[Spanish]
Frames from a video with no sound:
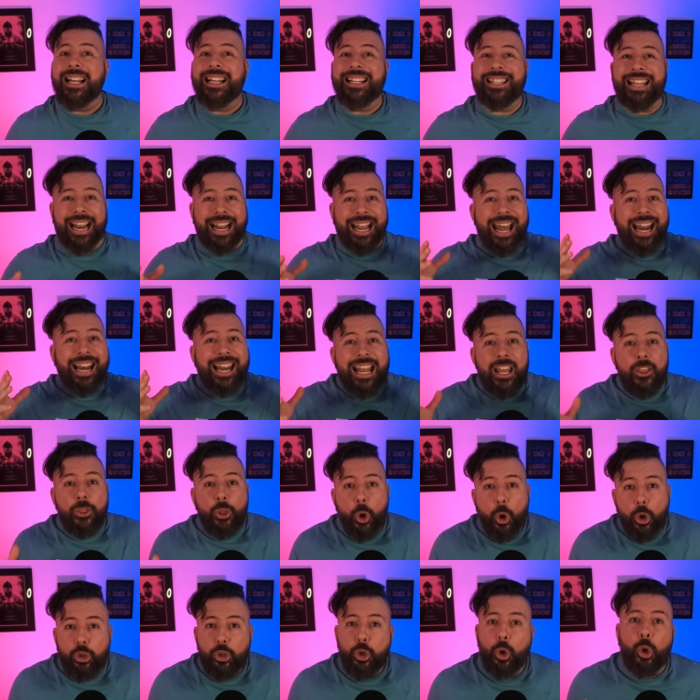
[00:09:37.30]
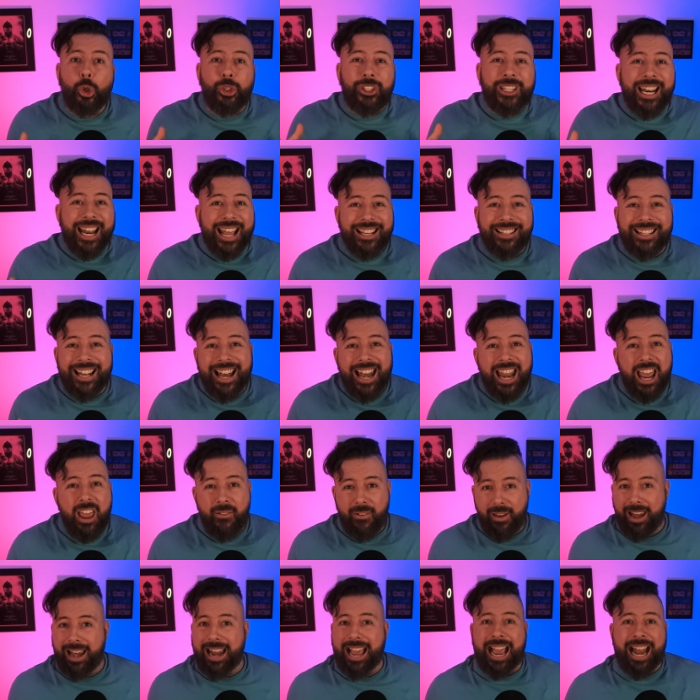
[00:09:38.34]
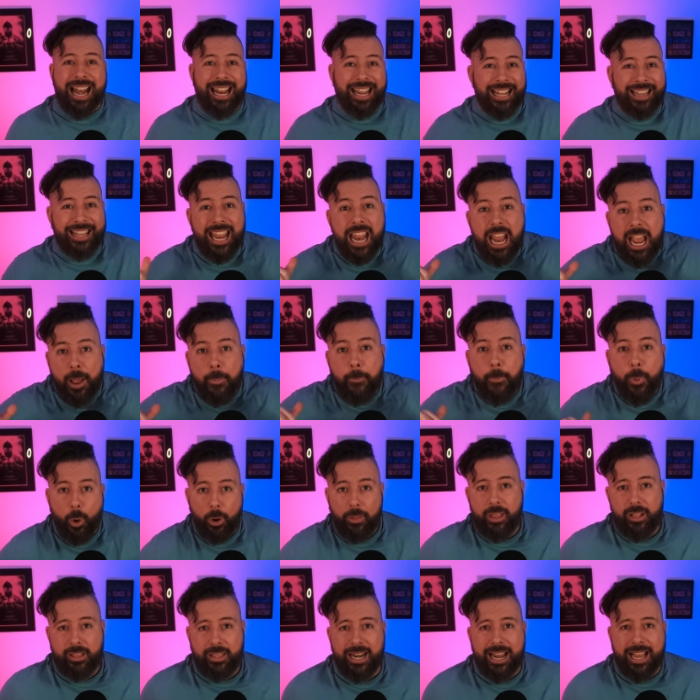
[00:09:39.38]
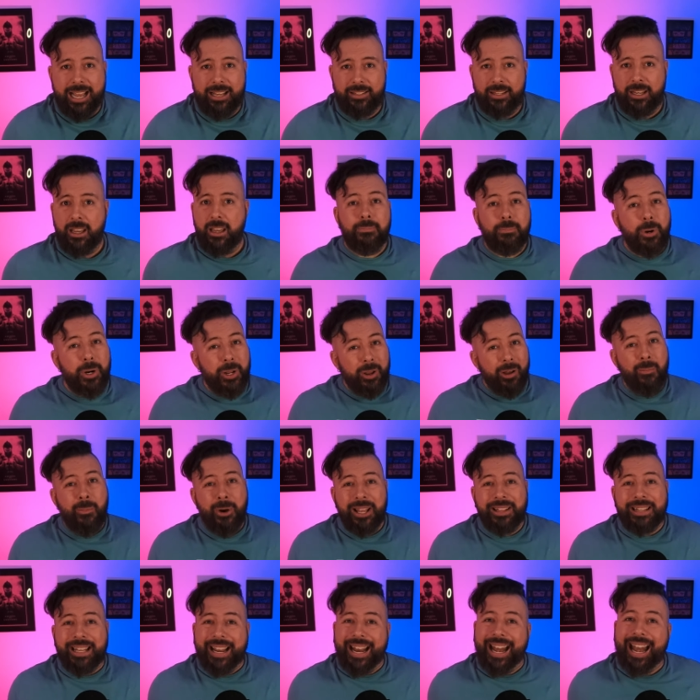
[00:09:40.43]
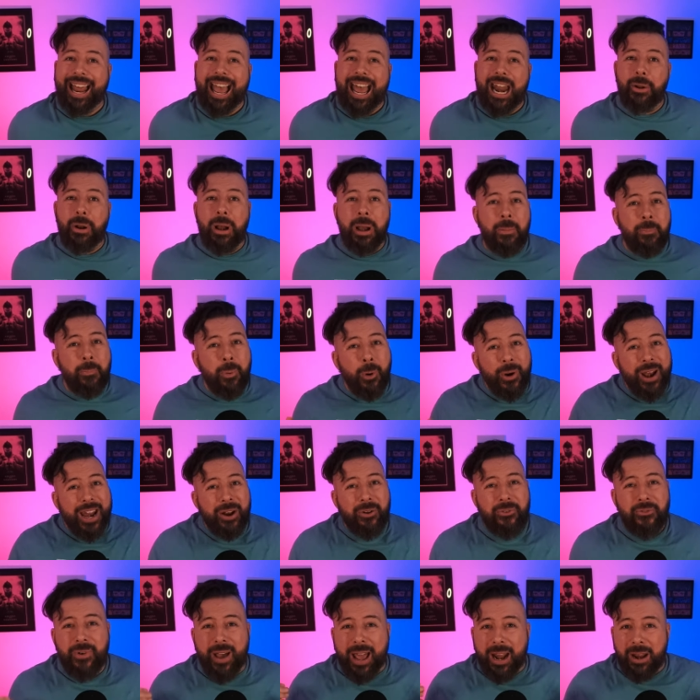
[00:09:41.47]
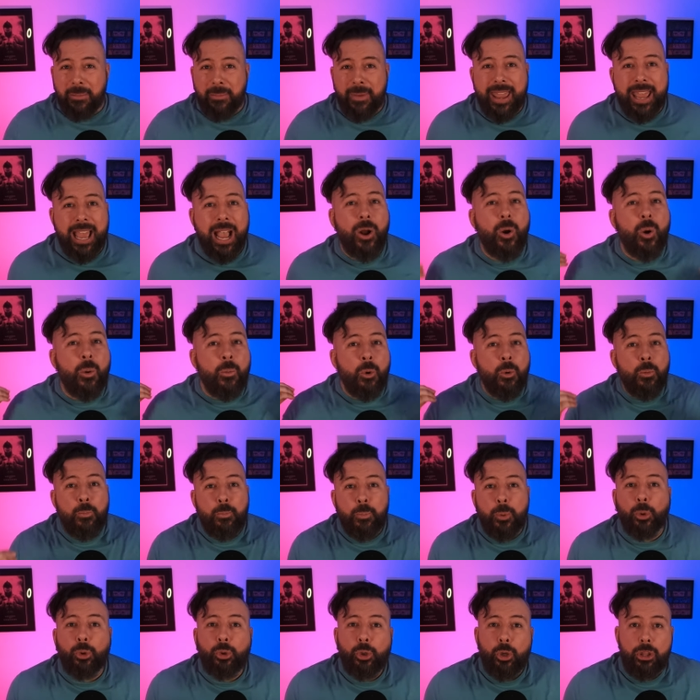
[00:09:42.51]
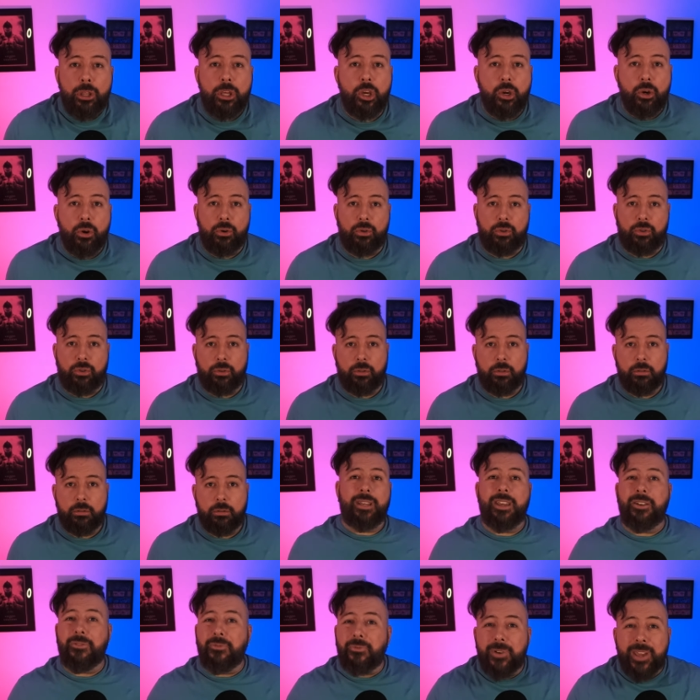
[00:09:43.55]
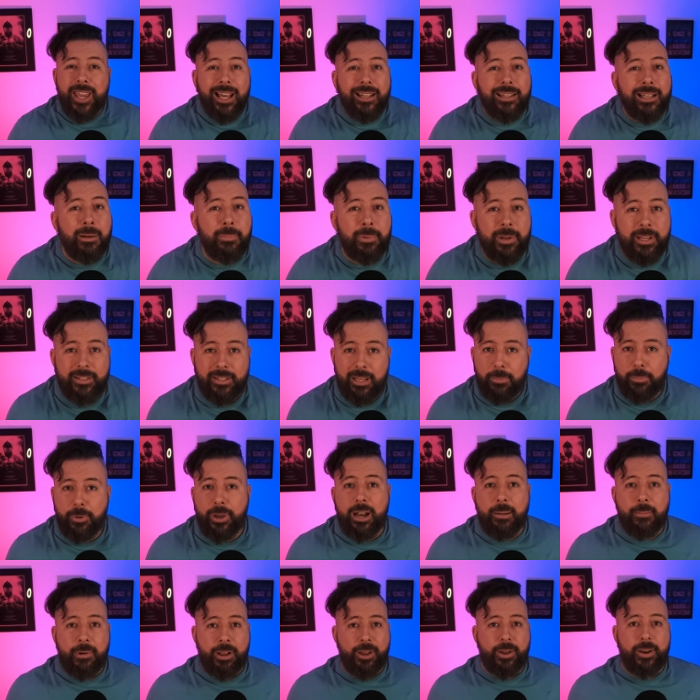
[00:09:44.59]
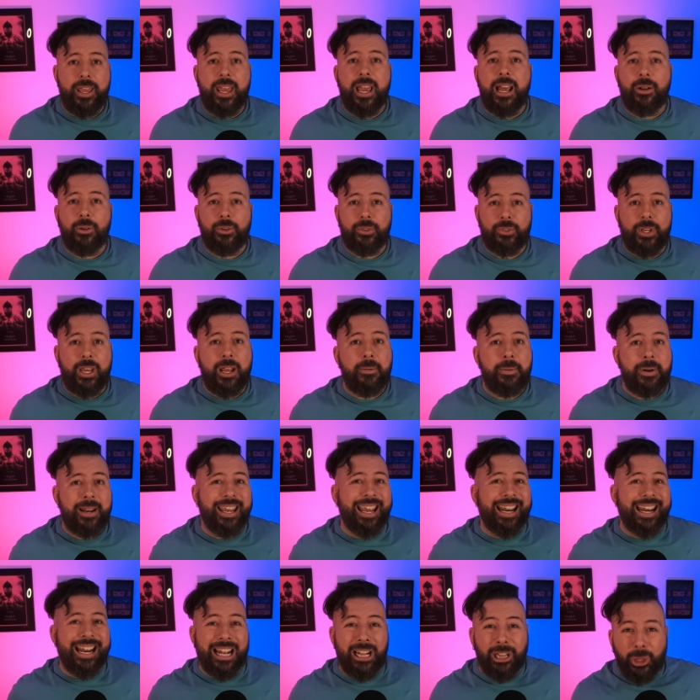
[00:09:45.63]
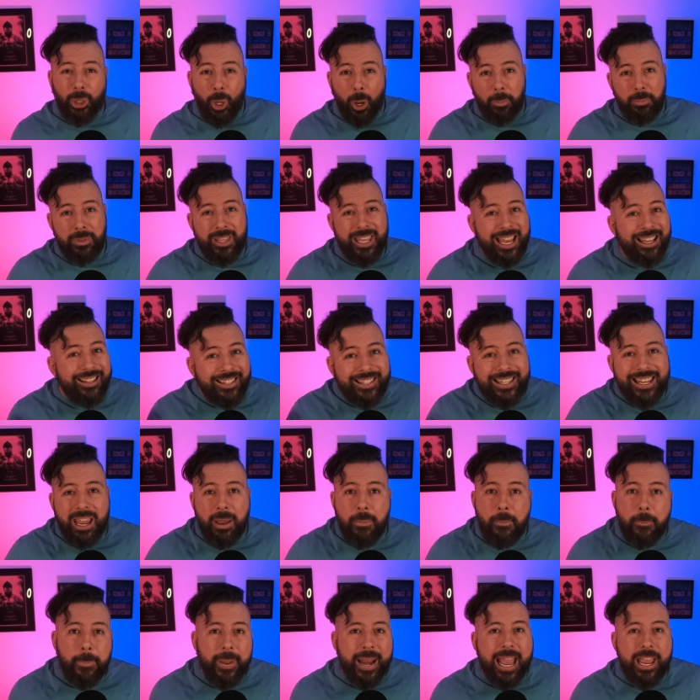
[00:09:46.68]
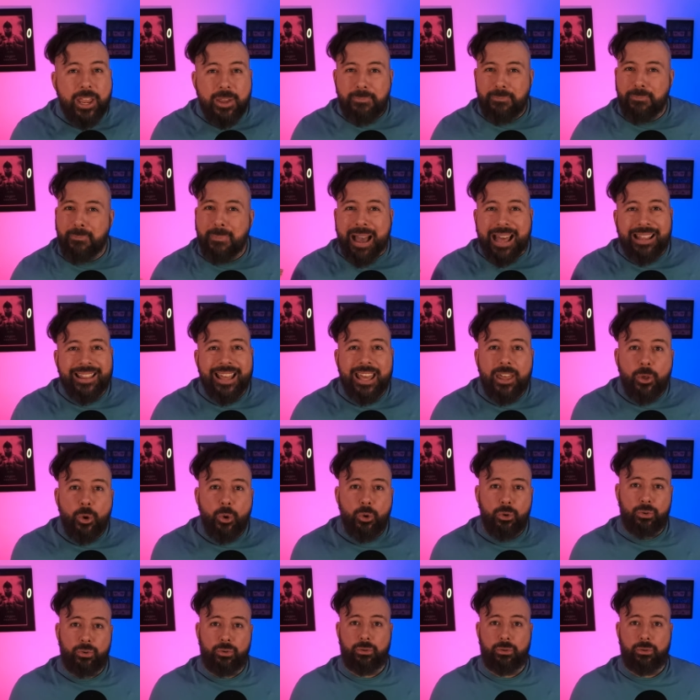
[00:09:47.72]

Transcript: sacarle dos o tres level al que tengas por detrás, porque vamos a estar claro, el polero farmea como un puto dios. Y fíjate al principio de la mayoría de los servers que en el top 10 siempre hay más de dos.